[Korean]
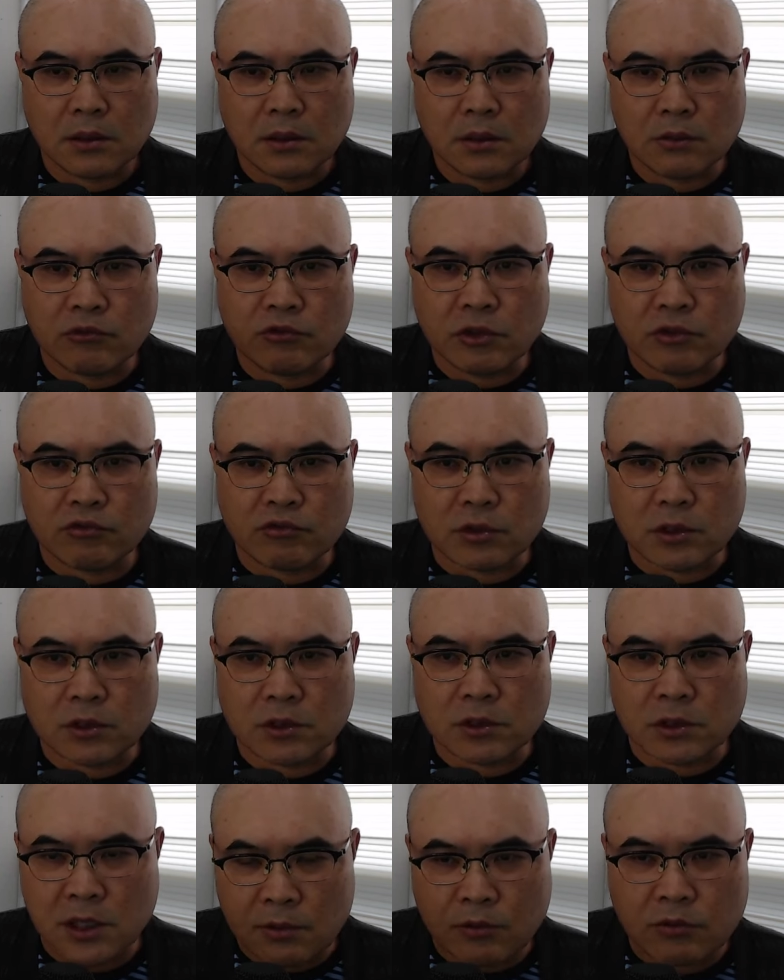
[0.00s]
우리 국, 저
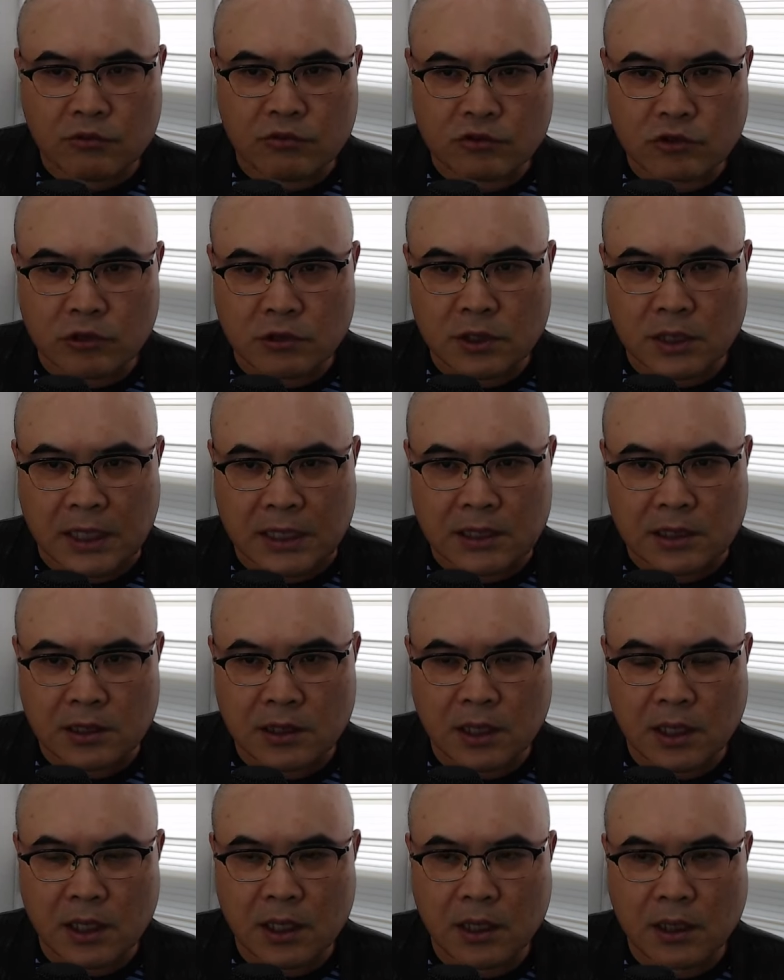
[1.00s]
일본 국정은
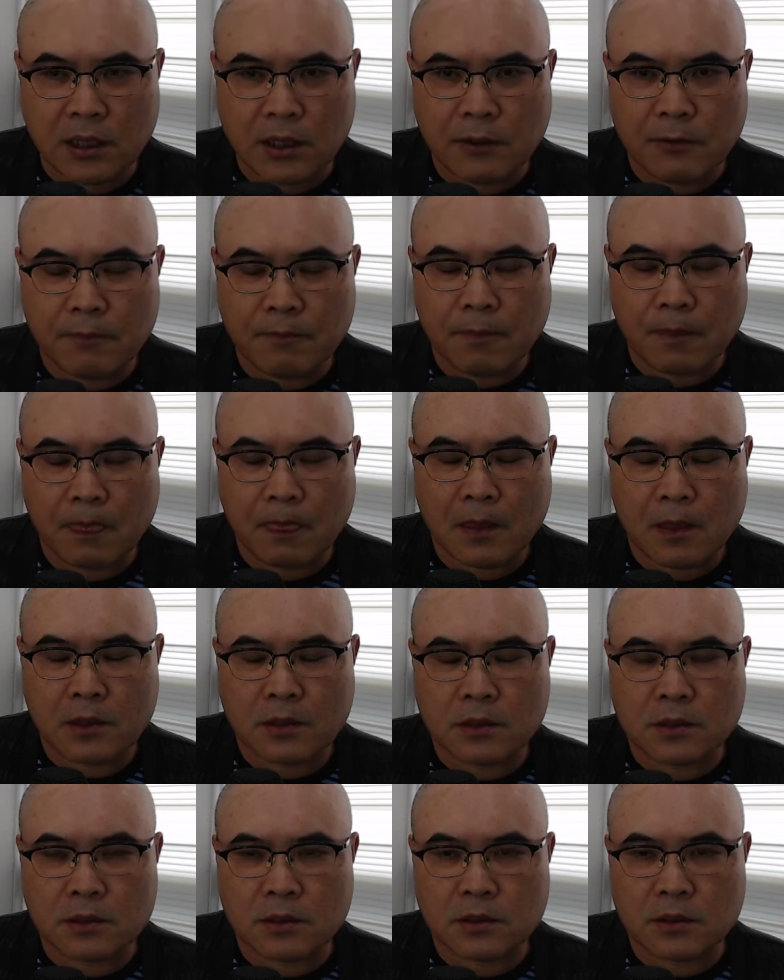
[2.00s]
아닌데,
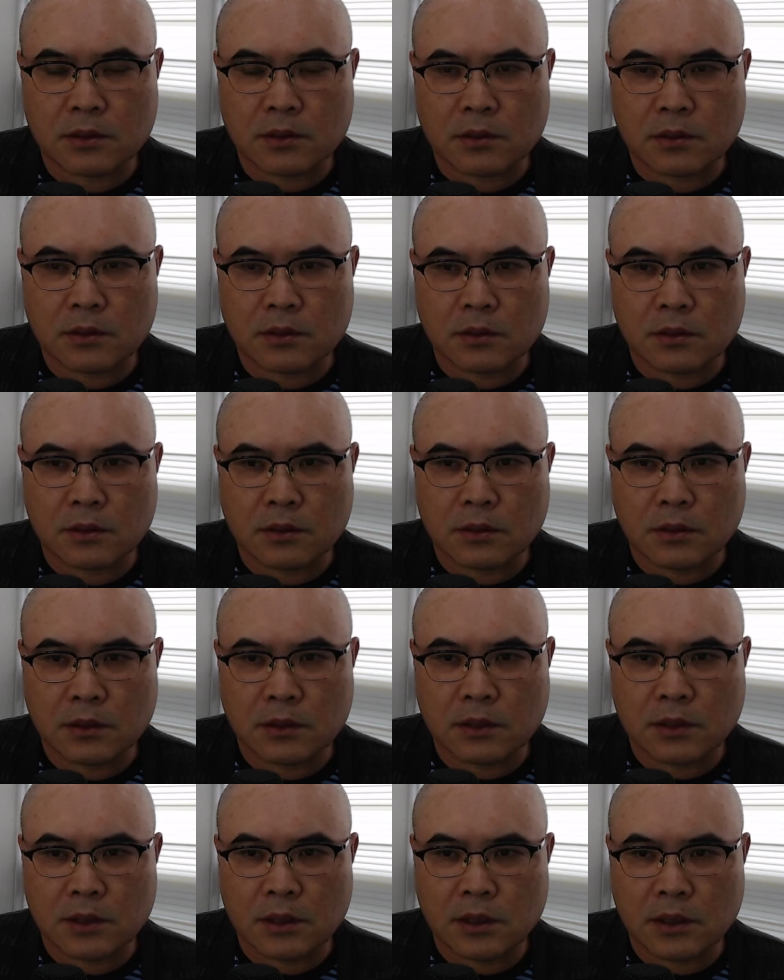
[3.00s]
그,
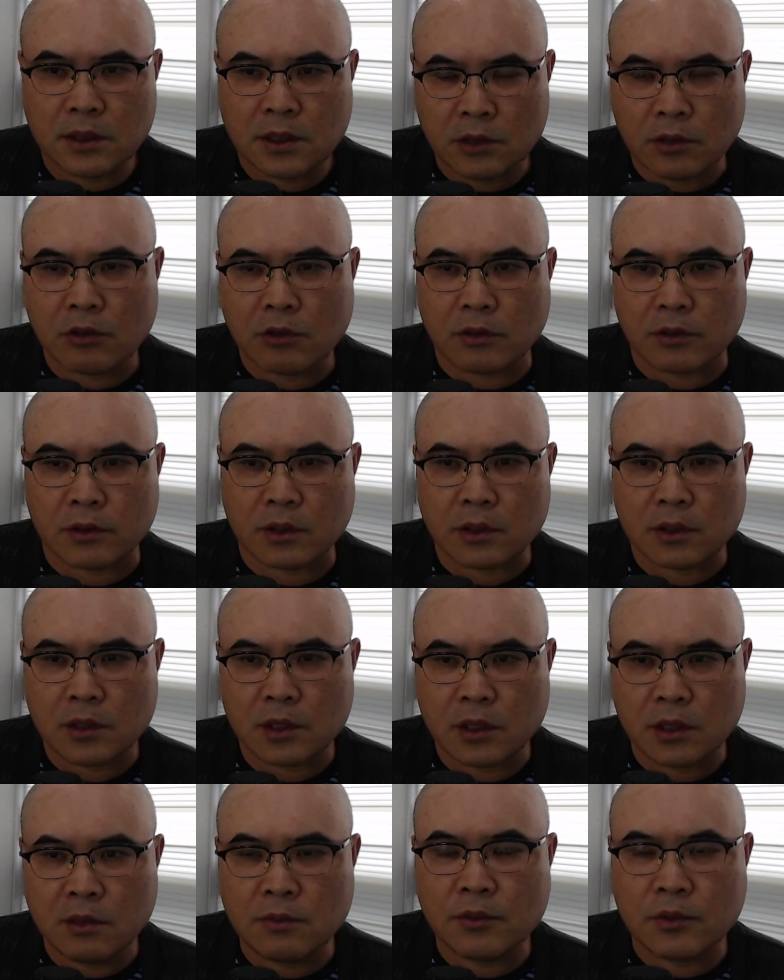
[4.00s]
이 여권,
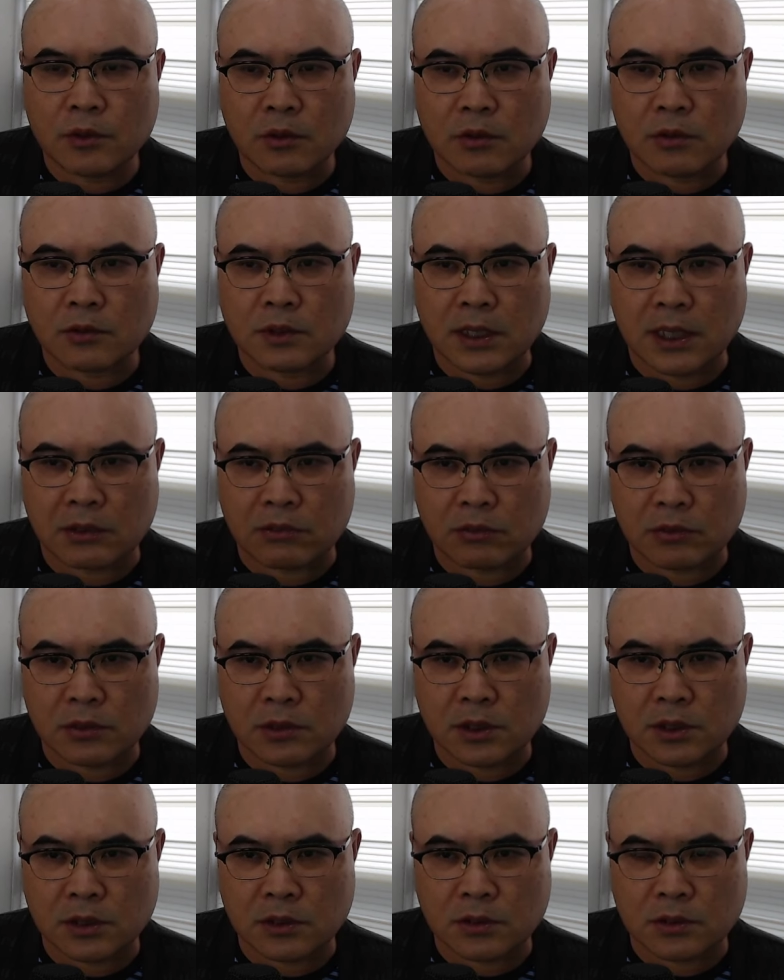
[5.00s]
일본 여권을 갖고
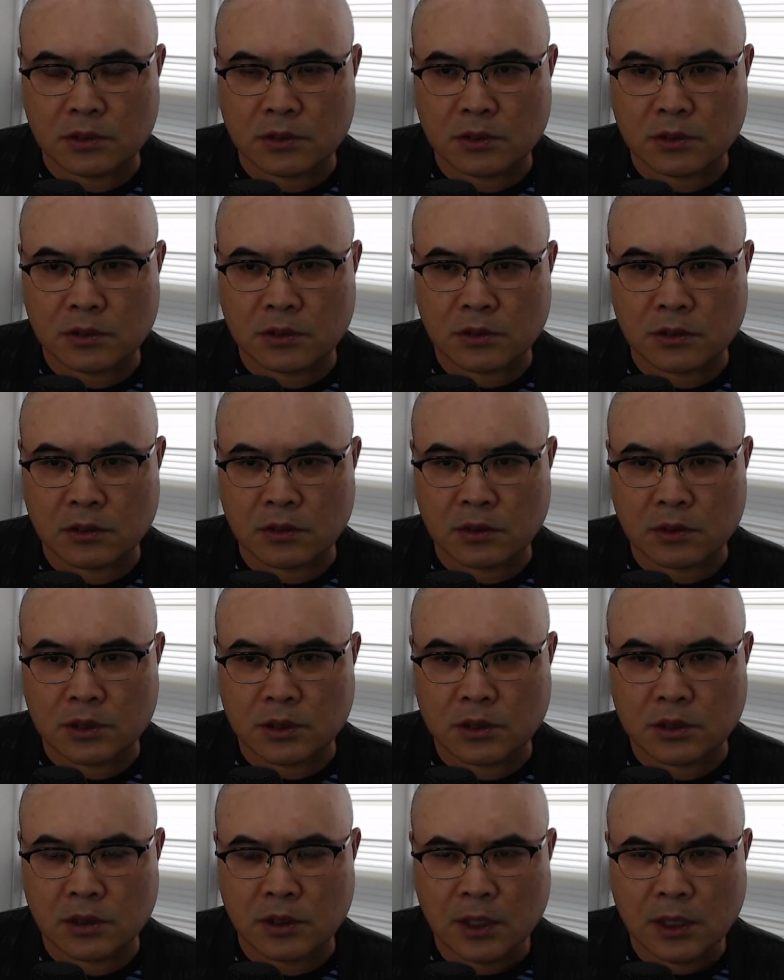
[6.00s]
있었던
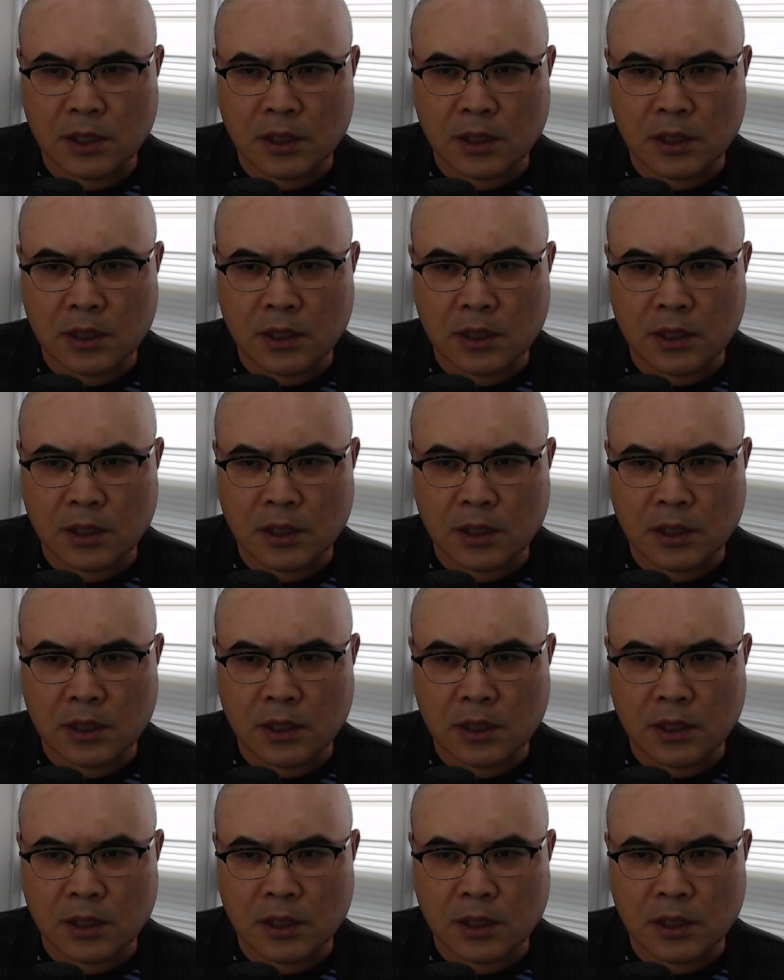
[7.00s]
것이죠.